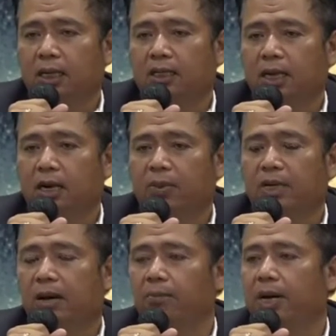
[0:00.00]
eh, cara
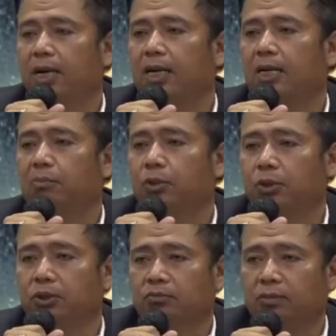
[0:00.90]
penyampaiannya
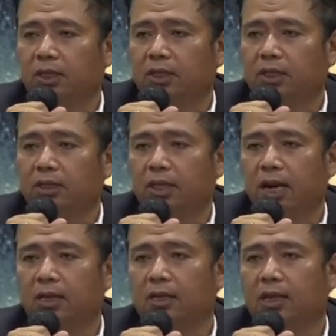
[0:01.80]
pun eh,
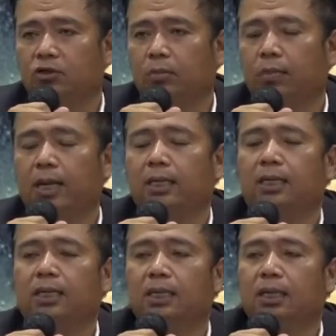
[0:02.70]
sangat tidak sopan.